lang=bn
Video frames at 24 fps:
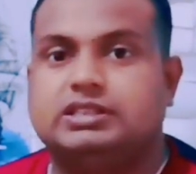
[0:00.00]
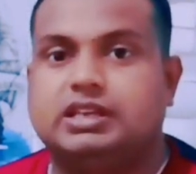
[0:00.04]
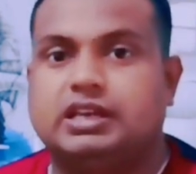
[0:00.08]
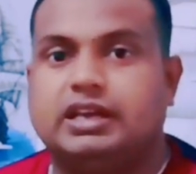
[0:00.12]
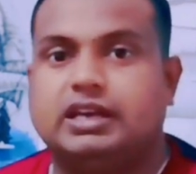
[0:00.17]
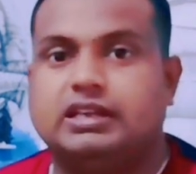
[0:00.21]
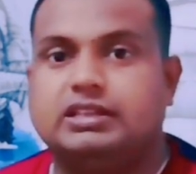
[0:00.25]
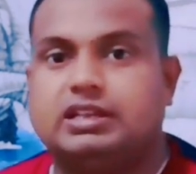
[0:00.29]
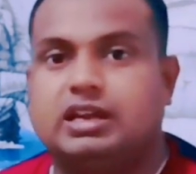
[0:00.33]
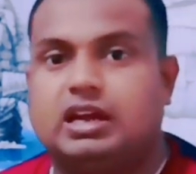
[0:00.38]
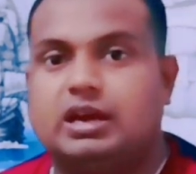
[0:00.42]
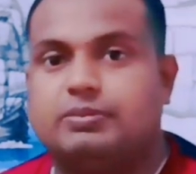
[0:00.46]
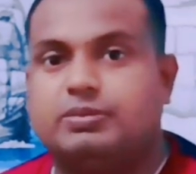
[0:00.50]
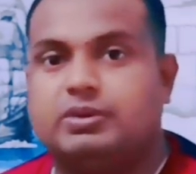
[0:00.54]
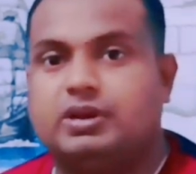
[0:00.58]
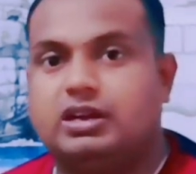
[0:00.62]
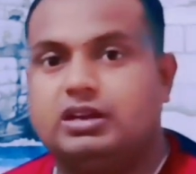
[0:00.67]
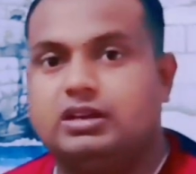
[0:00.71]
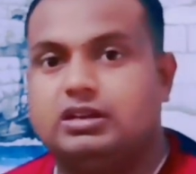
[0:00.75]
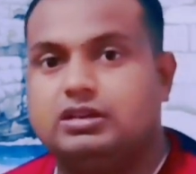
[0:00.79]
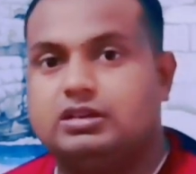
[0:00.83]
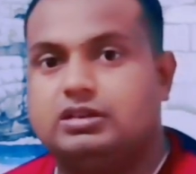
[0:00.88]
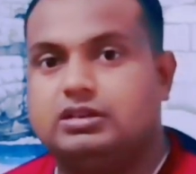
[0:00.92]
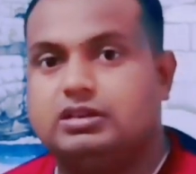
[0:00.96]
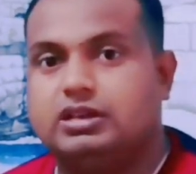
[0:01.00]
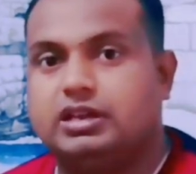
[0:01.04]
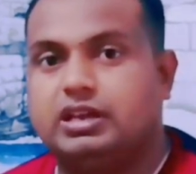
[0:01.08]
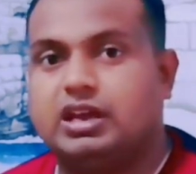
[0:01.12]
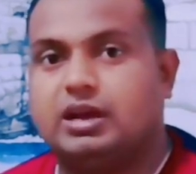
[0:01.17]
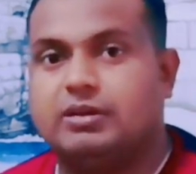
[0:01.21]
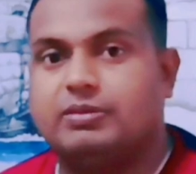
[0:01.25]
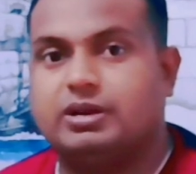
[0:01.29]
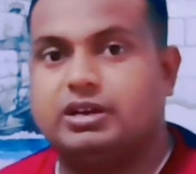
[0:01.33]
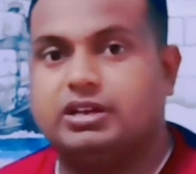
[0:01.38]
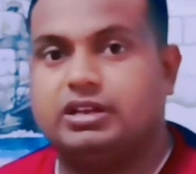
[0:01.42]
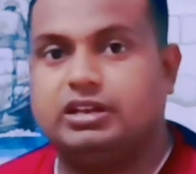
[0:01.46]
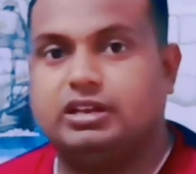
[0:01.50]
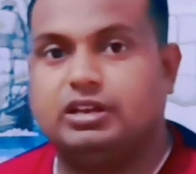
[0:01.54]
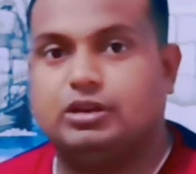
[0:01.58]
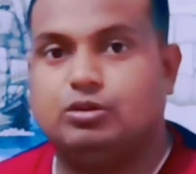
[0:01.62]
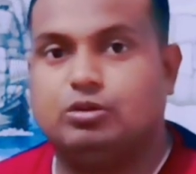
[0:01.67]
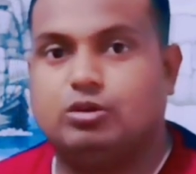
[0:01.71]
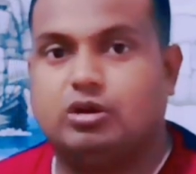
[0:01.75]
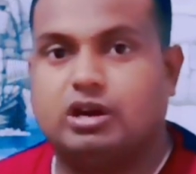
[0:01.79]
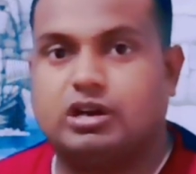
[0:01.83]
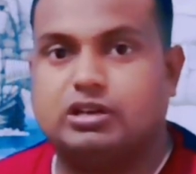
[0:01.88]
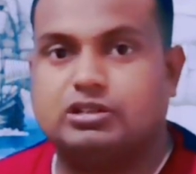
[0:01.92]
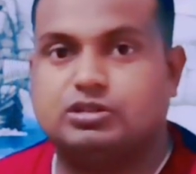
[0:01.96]
সেই ক্ষেত্রে আপনার ইকামাটি
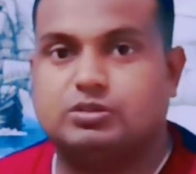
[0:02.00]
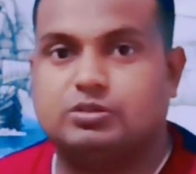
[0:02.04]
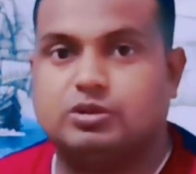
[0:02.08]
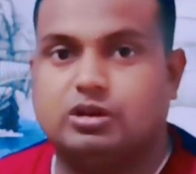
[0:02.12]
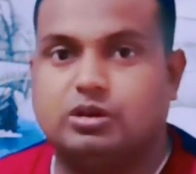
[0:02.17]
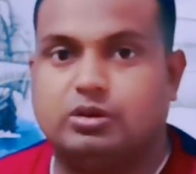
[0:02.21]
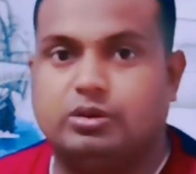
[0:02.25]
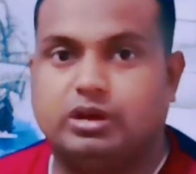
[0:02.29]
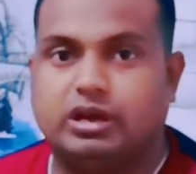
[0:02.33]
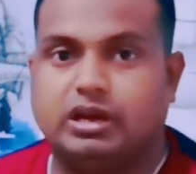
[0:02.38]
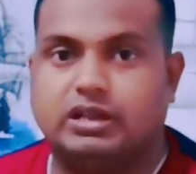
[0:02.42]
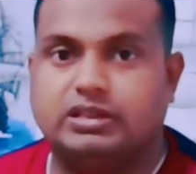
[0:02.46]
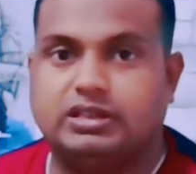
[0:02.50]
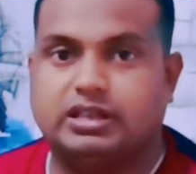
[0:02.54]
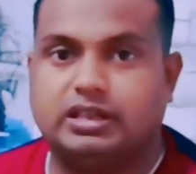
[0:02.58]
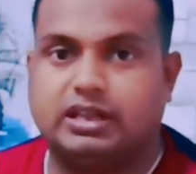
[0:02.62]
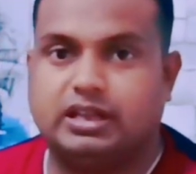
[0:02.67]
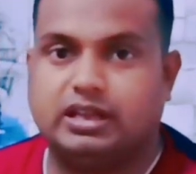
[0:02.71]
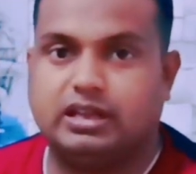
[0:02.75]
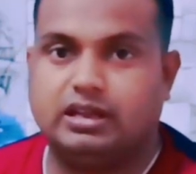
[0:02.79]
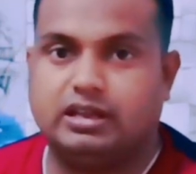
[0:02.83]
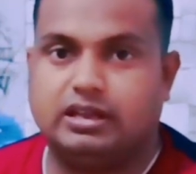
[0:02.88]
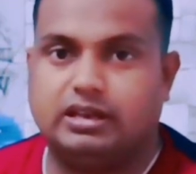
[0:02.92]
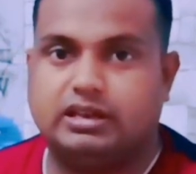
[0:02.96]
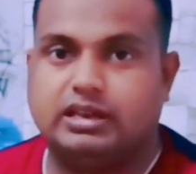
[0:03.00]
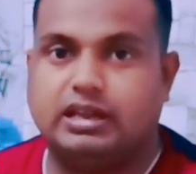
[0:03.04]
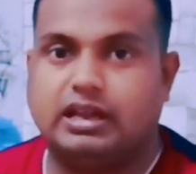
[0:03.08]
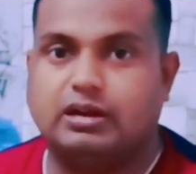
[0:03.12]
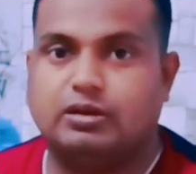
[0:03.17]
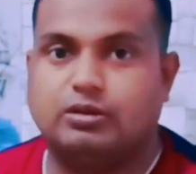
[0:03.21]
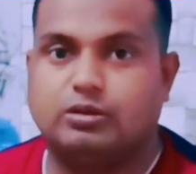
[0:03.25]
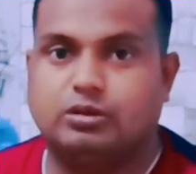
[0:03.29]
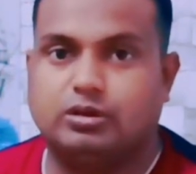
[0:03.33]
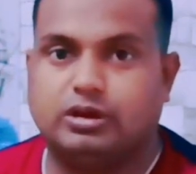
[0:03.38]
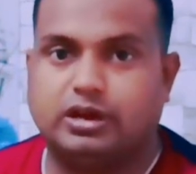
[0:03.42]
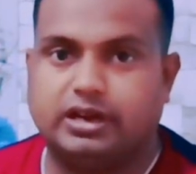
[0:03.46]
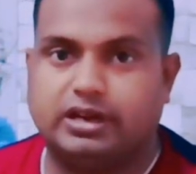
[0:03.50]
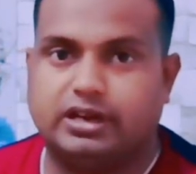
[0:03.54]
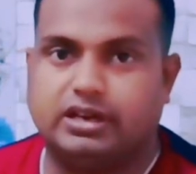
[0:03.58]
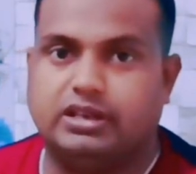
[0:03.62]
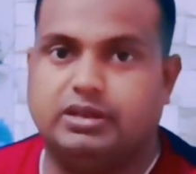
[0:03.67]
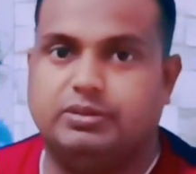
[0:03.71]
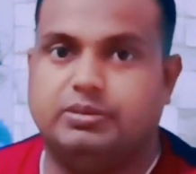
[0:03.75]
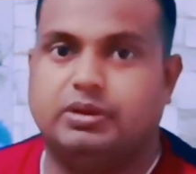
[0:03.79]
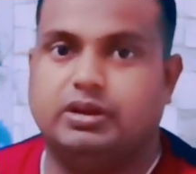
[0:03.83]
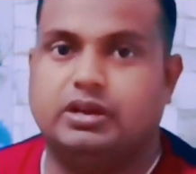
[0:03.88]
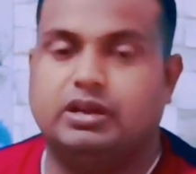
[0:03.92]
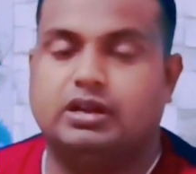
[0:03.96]
রিনিউ করার সময় ওইখান থেকে রিয়ালগুলো কেটে
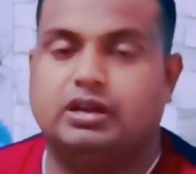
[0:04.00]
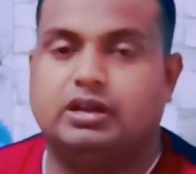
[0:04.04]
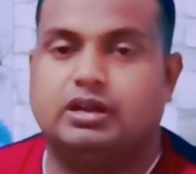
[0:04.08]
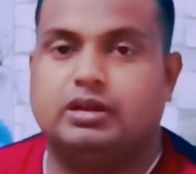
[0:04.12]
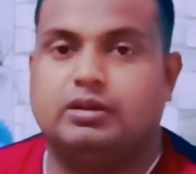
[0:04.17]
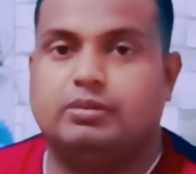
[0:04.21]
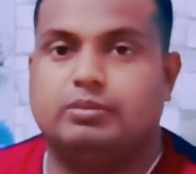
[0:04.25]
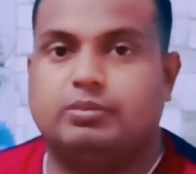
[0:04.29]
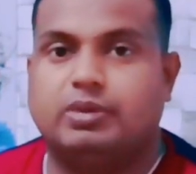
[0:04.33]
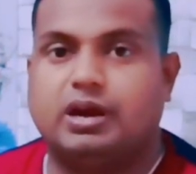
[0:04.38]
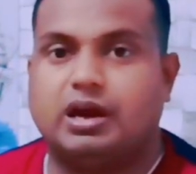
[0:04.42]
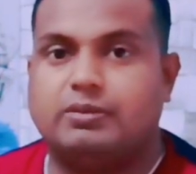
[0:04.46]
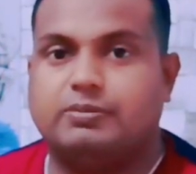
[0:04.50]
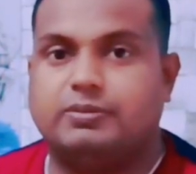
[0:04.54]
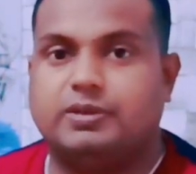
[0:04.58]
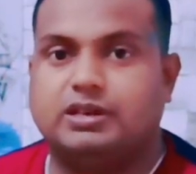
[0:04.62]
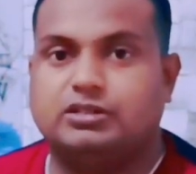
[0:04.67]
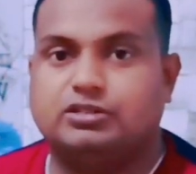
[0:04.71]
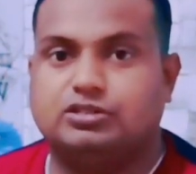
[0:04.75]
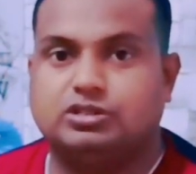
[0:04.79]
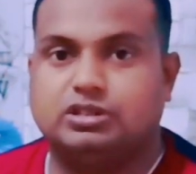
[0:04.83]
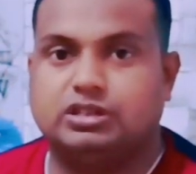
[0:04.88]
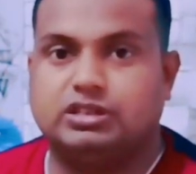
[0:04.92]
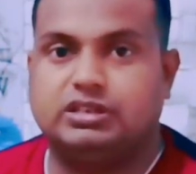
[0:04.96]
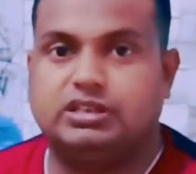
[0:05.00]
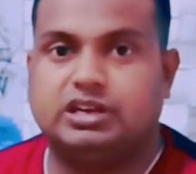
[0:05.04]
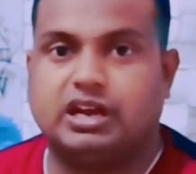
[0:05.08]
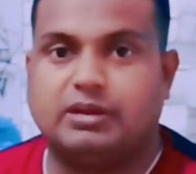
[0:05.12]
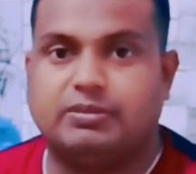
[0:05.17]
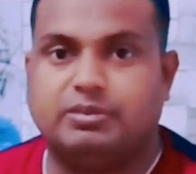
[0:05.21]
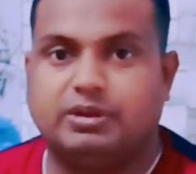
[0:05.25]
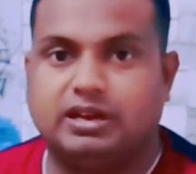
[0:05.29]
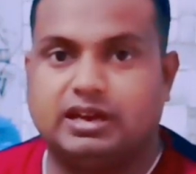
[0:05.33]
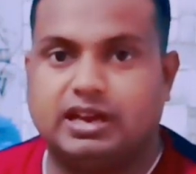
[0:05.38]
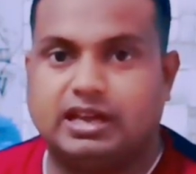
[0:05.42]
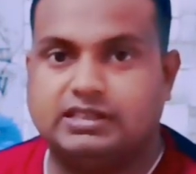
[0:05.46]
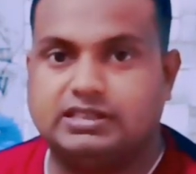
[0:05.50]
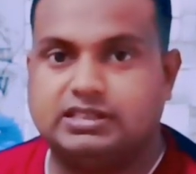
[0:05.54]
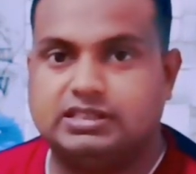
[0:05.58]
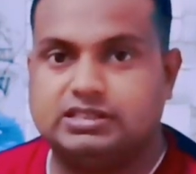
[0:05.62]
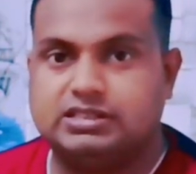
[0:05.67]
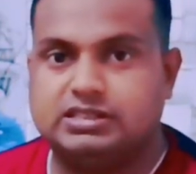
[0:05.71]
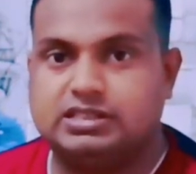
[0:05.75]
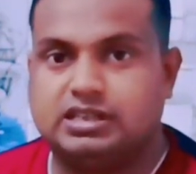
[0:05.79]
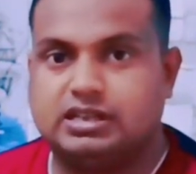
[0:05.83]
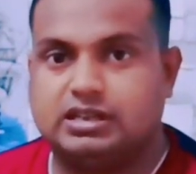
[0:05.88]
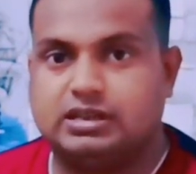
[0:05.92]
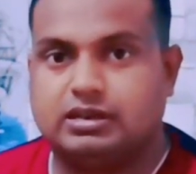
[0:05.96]
নিবে বা আপনার যদি ড্রাইভিং
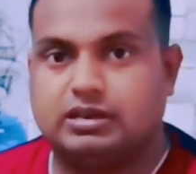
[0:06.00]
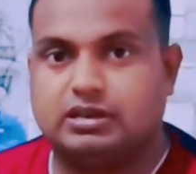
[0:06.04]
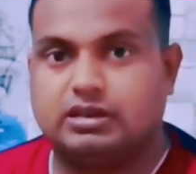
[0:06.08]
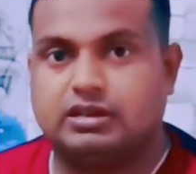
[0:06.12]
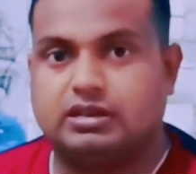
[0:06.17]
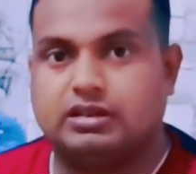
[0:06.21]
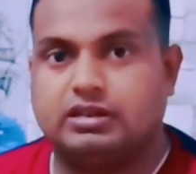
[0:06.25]
লাইসেন্সের